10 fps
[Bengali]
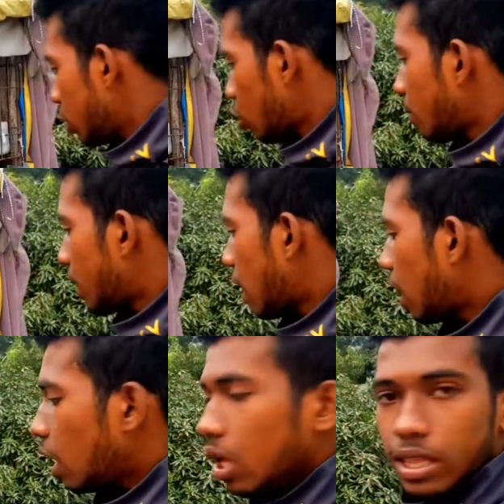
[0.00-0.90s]
জমে না
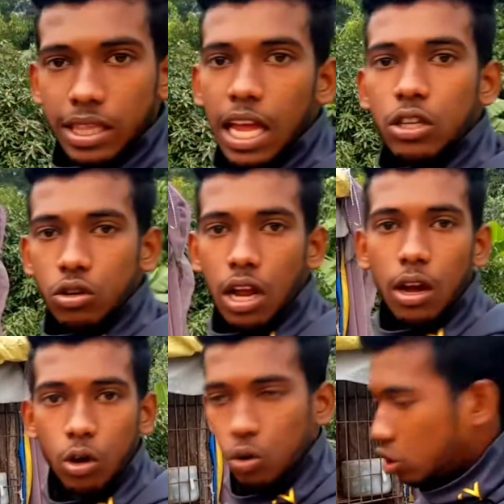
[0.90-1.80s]
তার জন্য
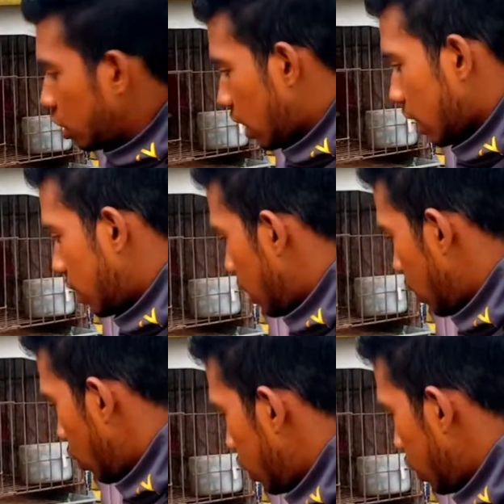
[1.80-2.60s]
আঙ্গ উচিত আর কি ওই